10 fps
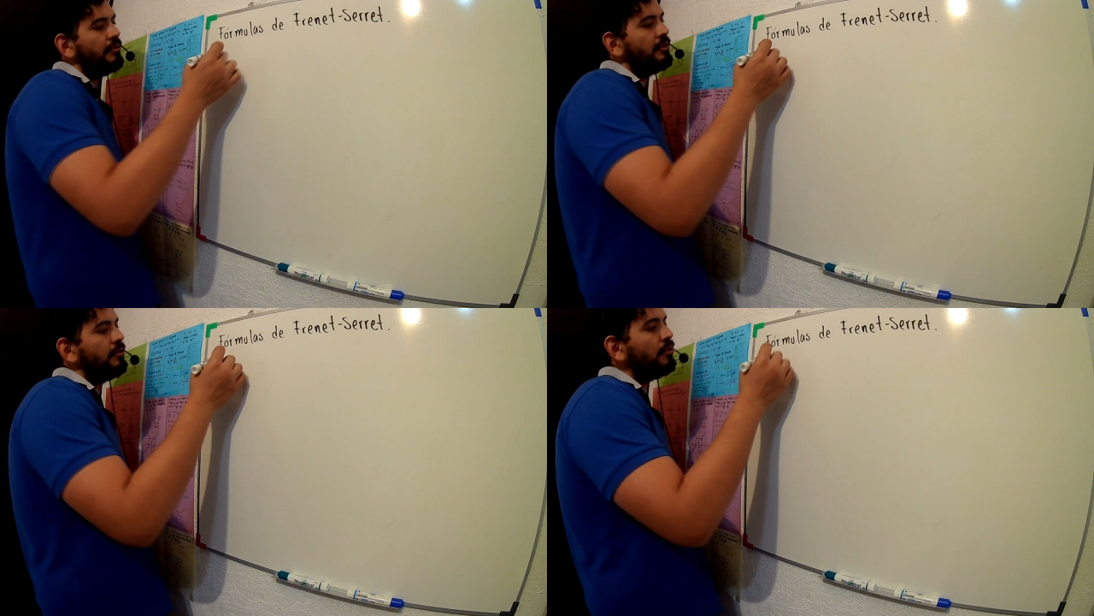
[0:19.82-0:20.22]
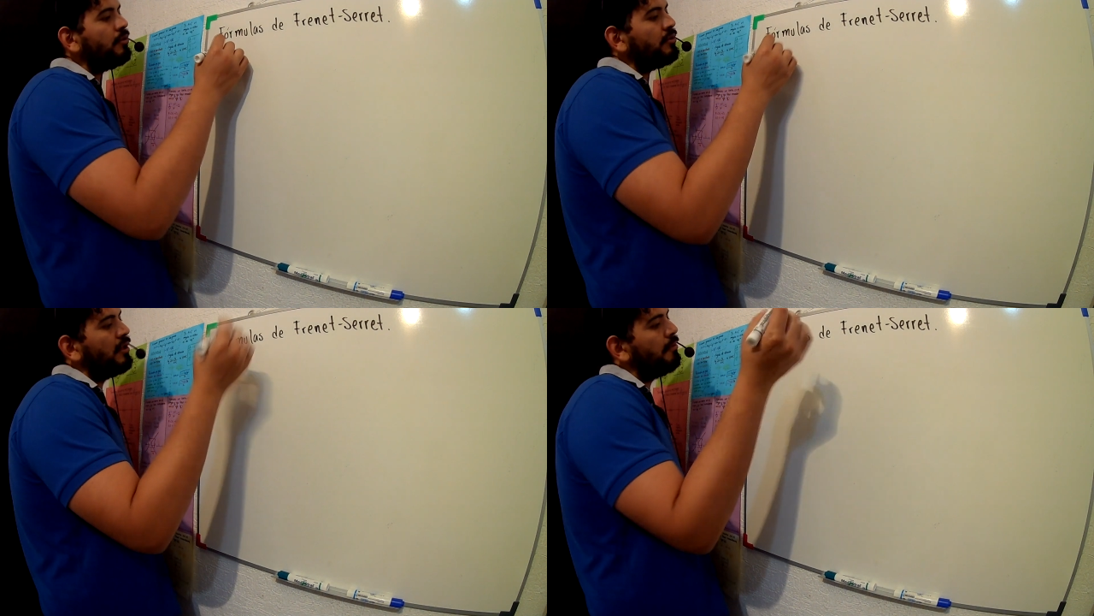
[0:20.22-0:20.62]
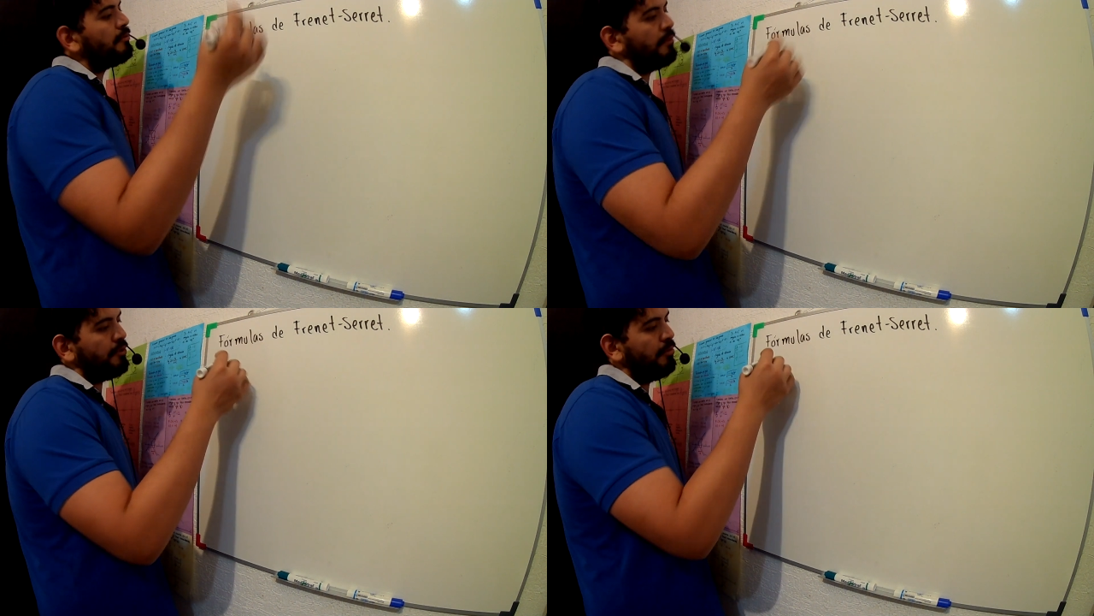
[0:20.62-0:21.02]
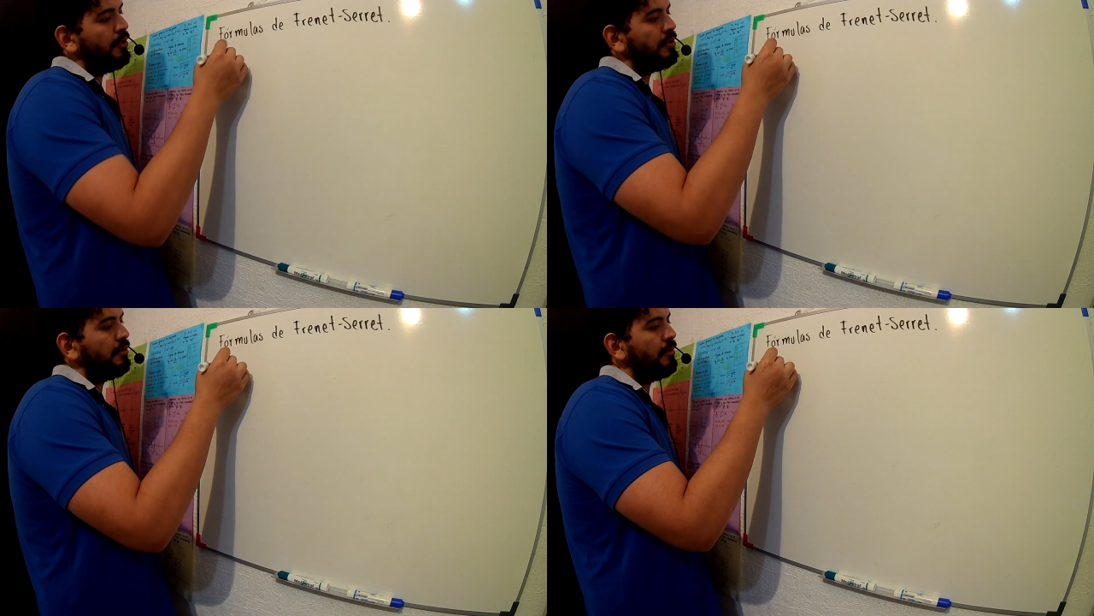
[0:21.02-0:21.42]
si nosotros tenemos, por
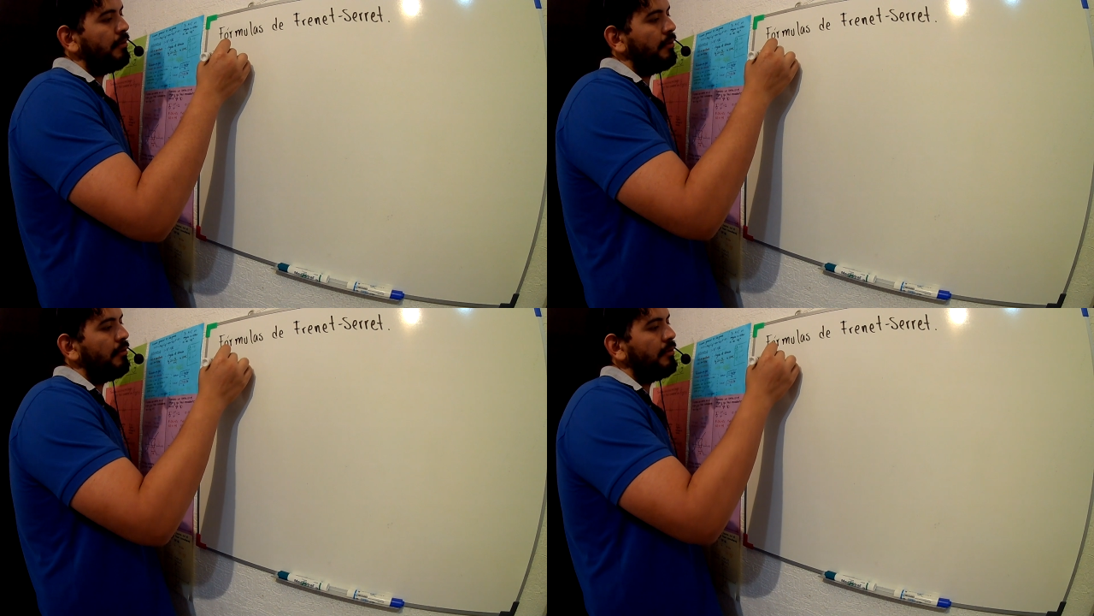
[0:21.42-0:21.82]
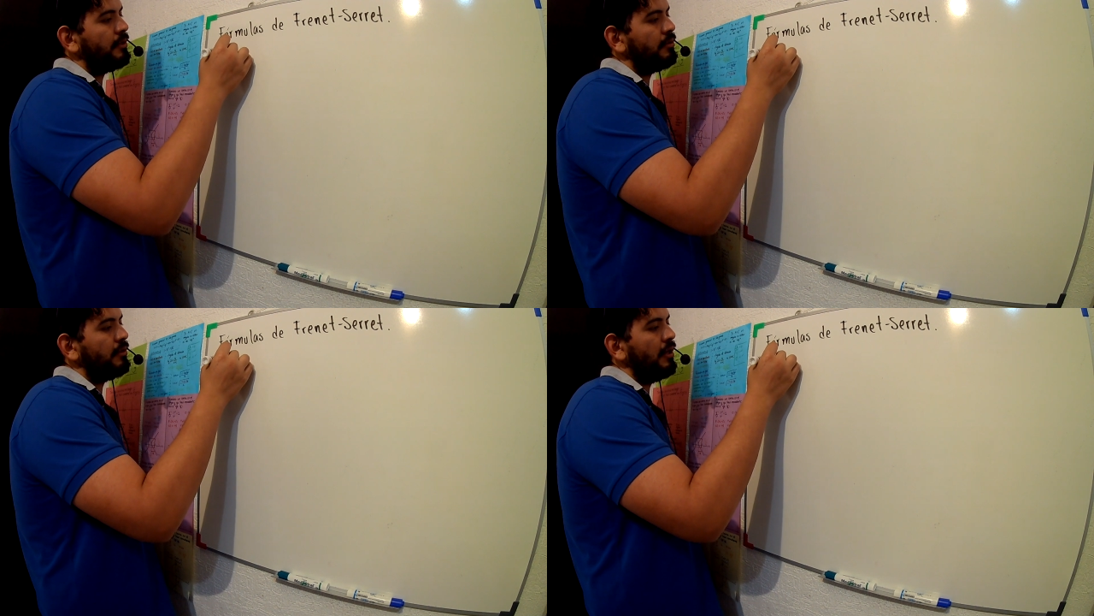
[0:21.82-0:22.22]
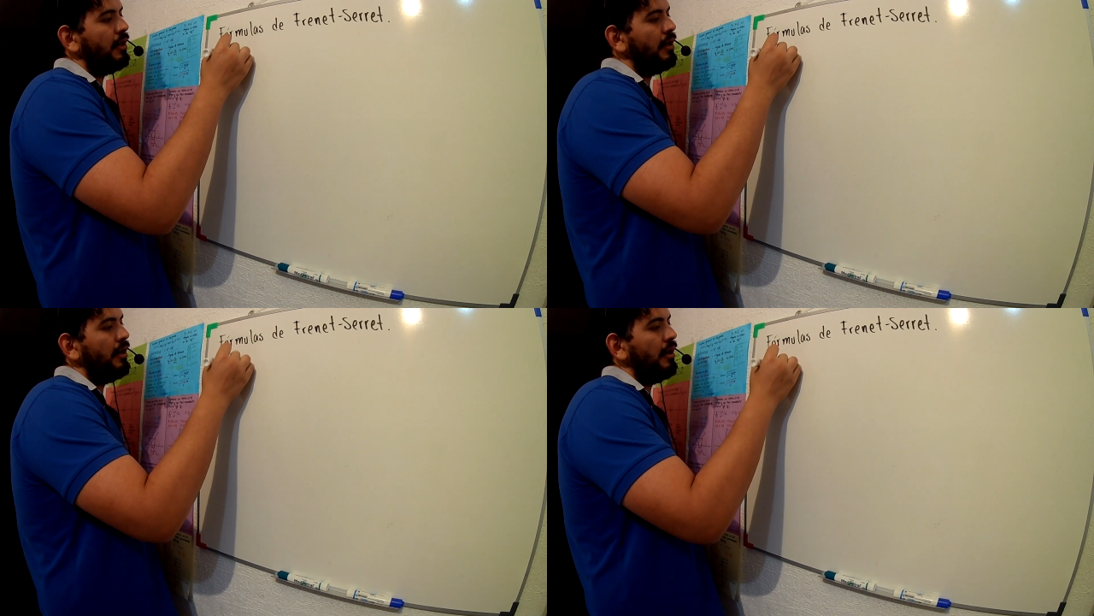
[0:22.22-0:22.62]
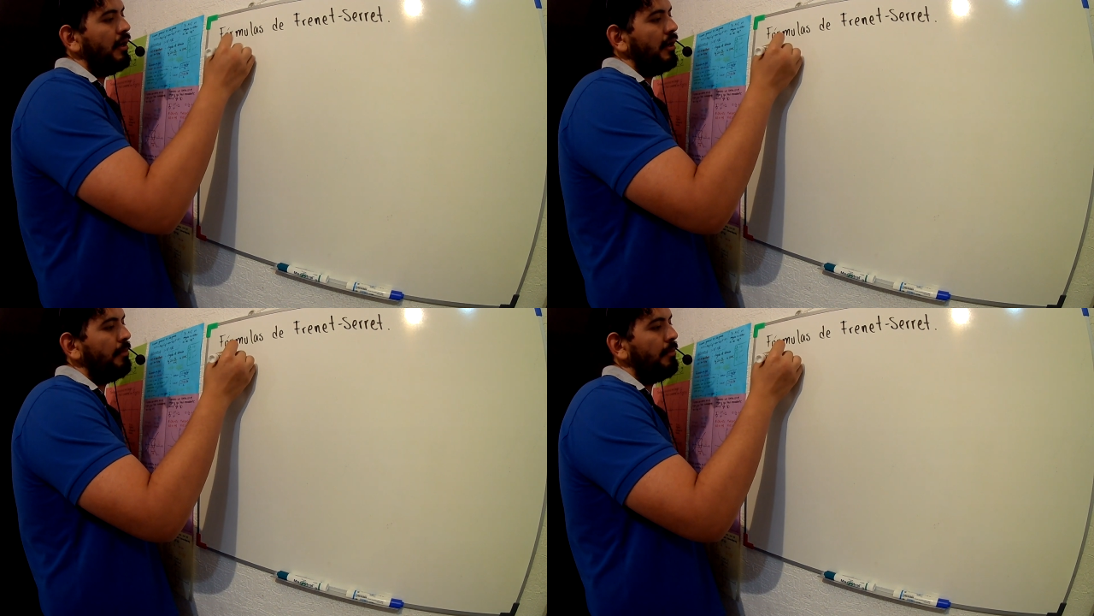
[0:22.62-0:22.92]
supuesto, primero vamos a,